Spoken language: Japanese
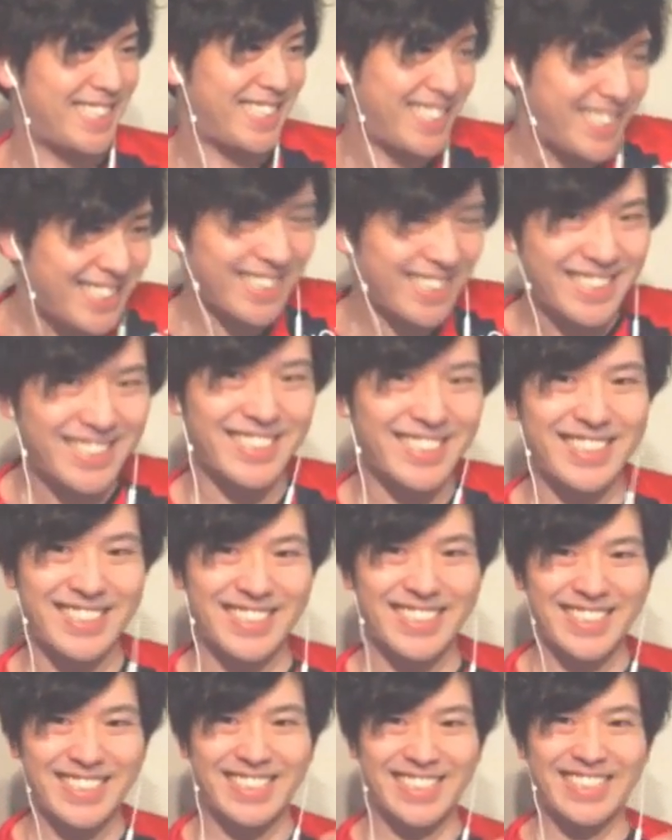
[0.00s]
わずかに
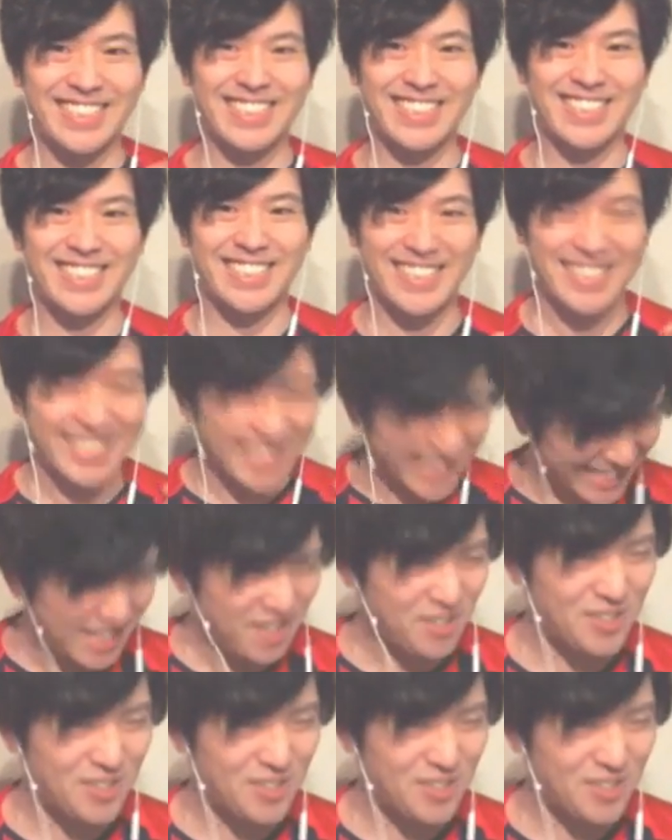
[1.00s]
ボールがそれたよ